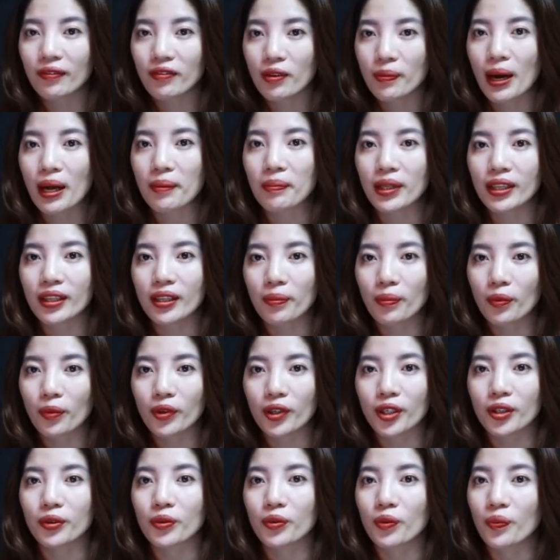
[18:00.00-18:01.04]
An và ban biên tập
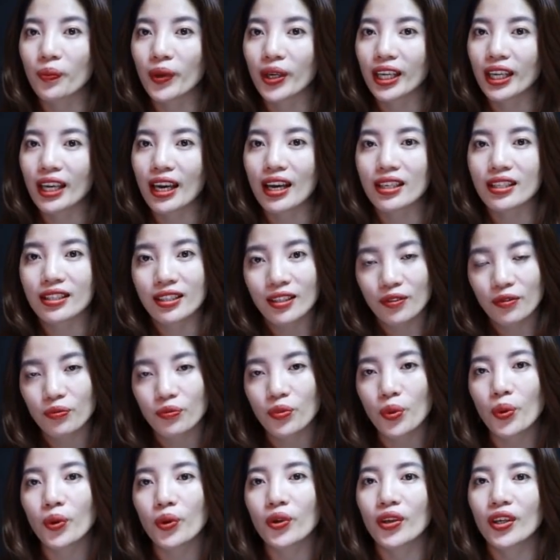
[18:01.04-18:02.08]
của Đình Tùng Media rất
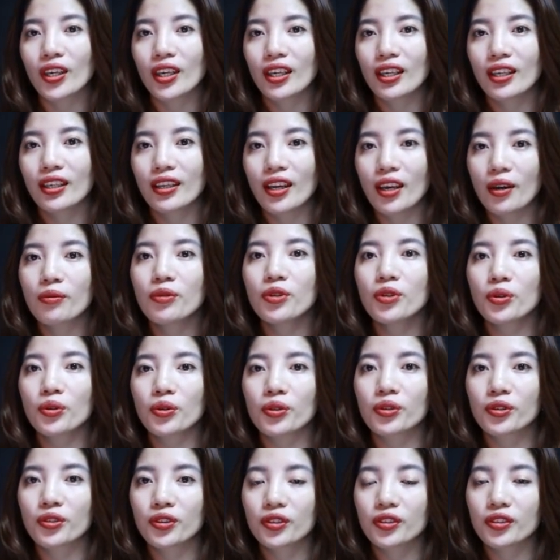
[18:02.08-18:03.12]
vui nếu như
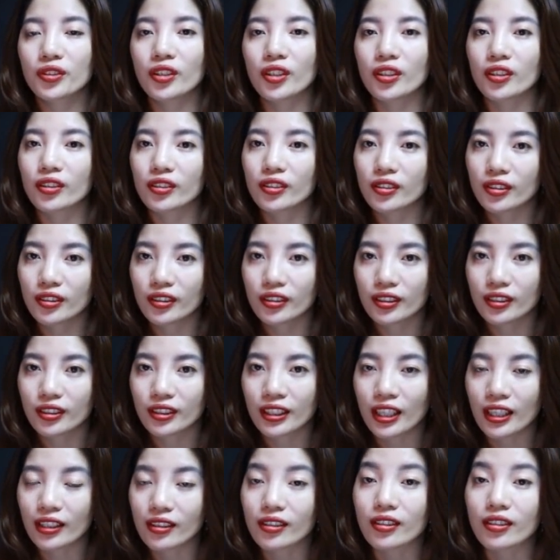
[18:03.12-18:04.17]
được
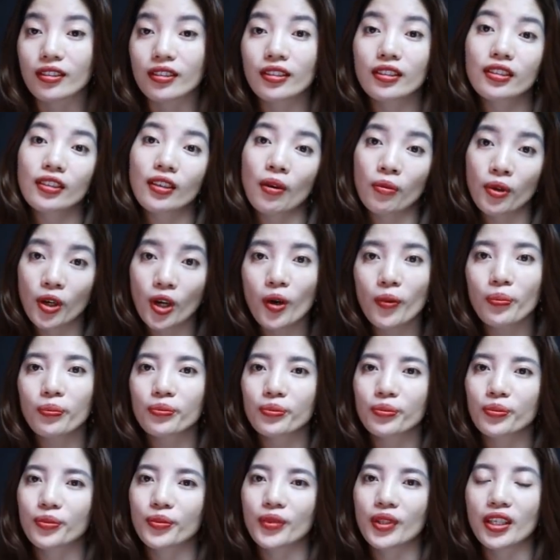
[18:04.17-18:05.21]
nhận được những đóng góp
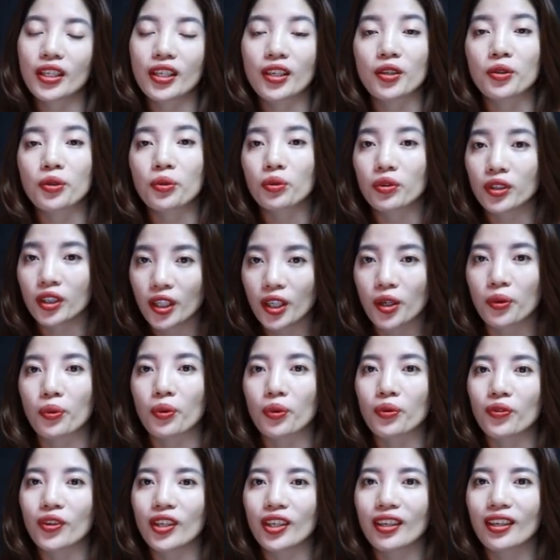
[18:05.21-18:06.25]
ý kiến của tất cả
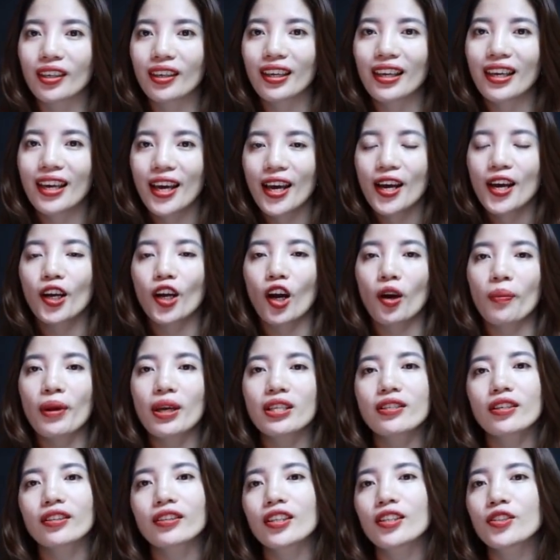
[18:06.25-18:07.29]
quý vị. Còn
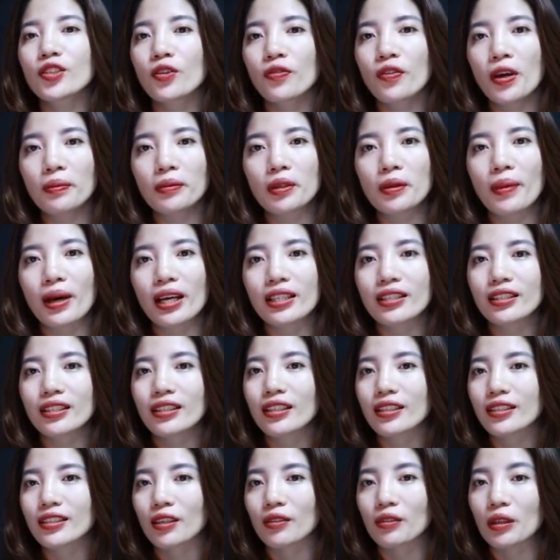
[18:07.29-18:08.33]
bây giờ thì cho phép Tâm An
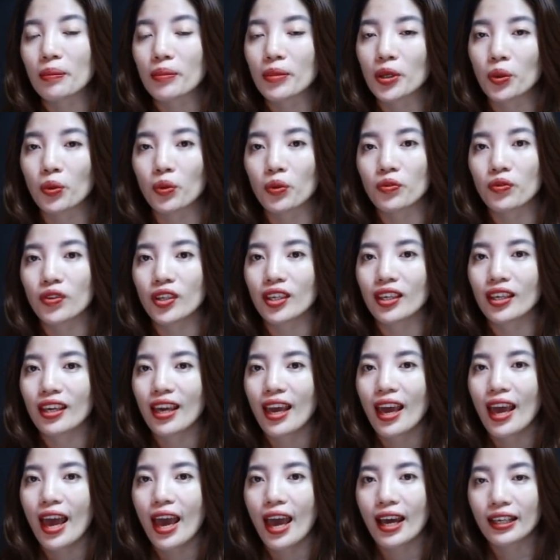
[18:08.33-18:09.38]
xin được chào tạm biệt quý vị.
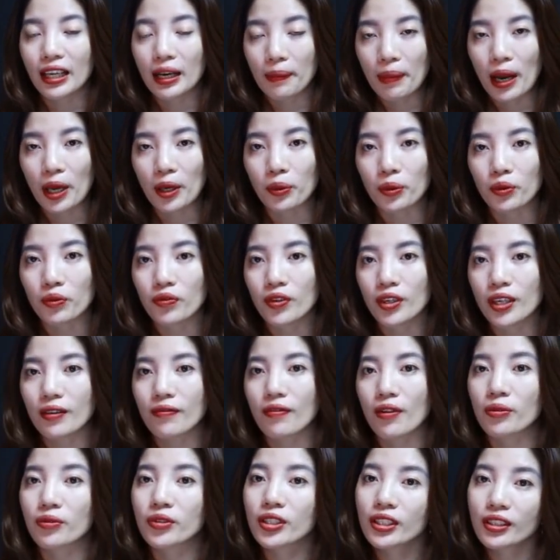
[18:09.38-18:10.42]
Hẹn gặp lại quý vị
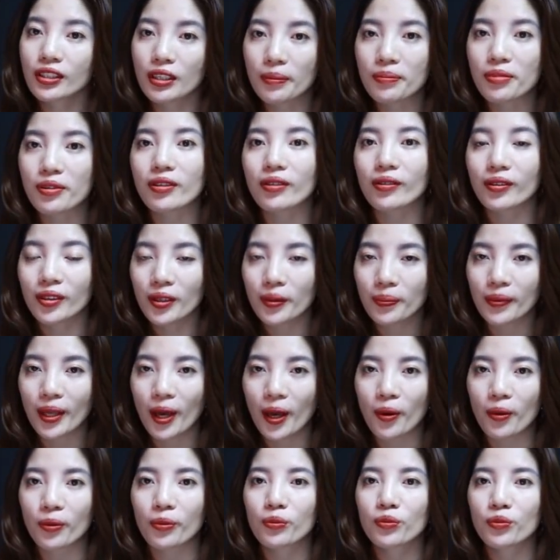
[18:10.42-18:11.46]
vào những tâm sự tiếp
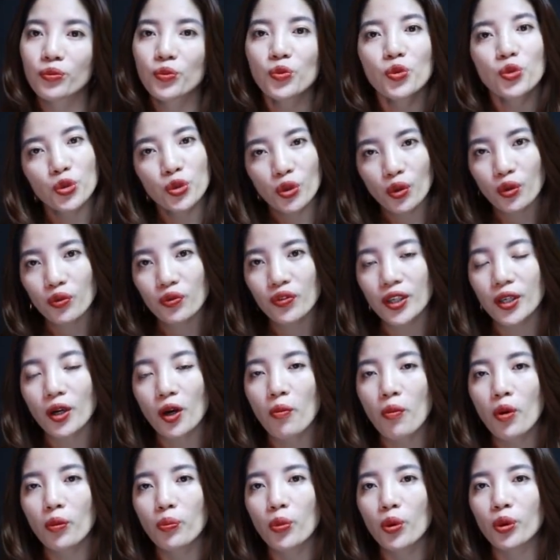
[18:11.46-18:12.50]
theo. Chúc quý vị
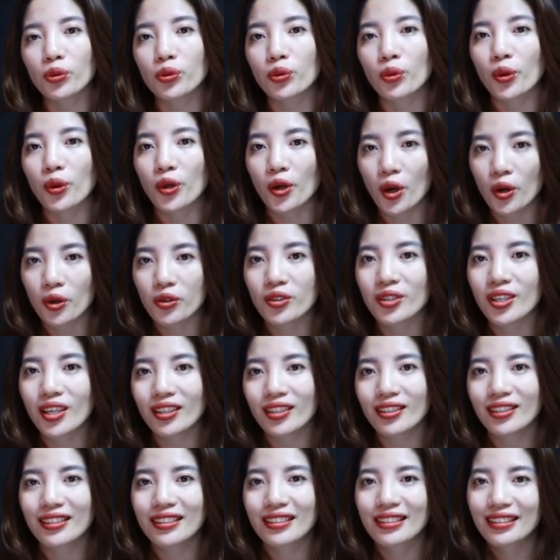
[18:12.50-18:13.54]
có một buổi tối ngon
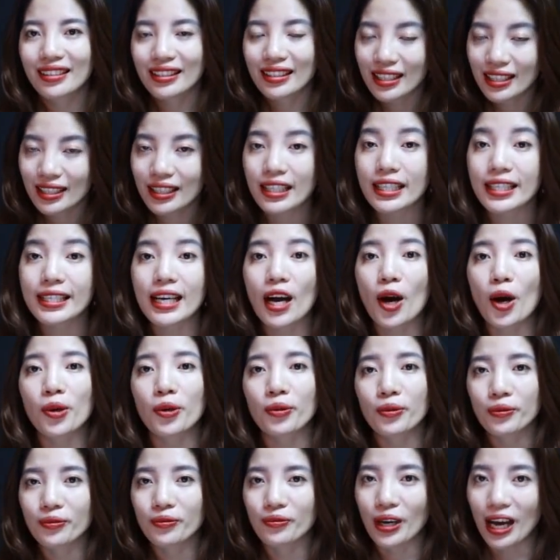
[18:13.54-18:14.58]
giấc. Xin chào
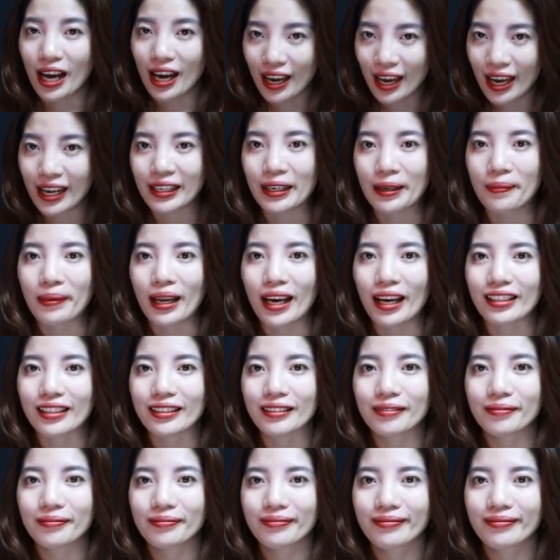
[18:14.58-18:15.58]
và hẹn gặp lại.